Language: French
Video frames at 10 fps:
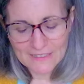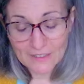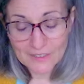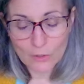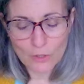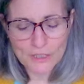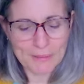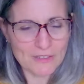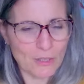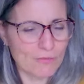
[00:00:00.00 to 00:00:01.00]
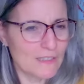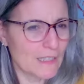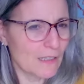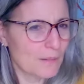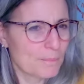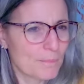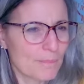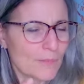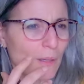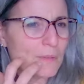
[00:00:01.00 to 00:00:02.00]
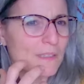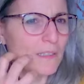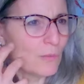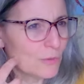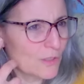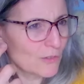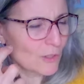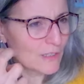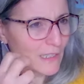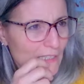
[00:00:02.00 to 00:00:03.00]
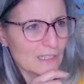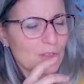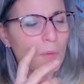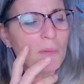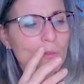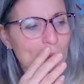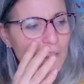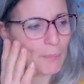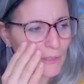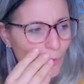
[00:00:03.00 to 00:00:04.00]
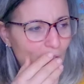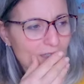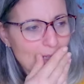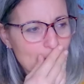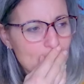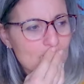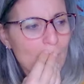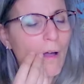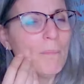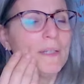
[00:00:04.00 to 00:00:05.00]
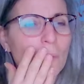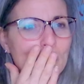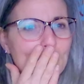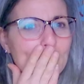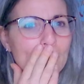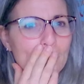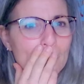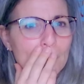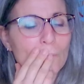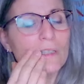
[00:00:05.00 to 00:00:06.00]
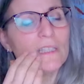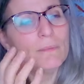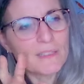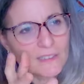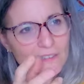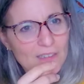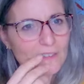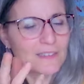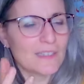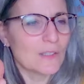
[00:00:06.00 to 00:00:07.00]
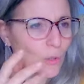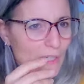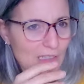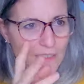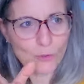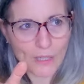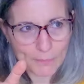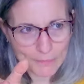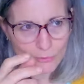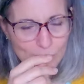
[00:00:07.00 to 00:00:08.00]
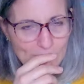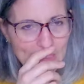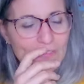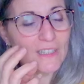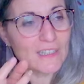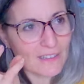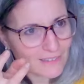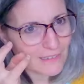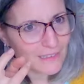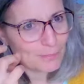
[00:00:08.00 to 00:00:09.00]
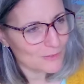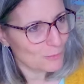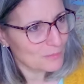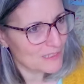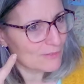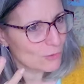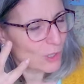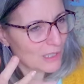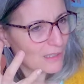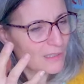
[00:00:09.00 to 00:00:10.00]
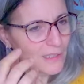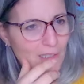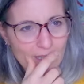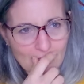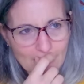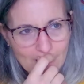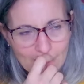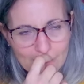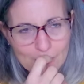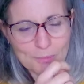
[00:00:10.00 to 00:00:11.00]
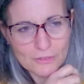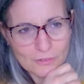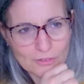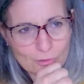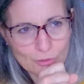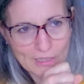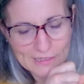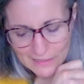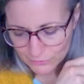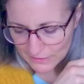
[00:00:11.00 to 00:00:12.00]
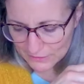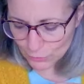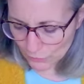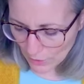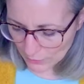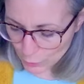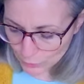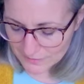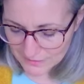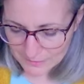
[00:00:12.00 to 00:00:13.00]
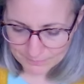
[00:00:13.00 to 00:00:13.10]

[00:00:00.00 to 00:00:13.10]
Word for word: c'est drôle, j'ai presque envie de dire comme si vous entendiez quelqu'un qui dit oh, mais non mais t'as pas droit à ça. Oh mais non mais oui mais si, ça dure là ça durera pas pour toute la vie. Cette espèce de petite voix, euh, je pense contre laquelle vous allez devoir lutter.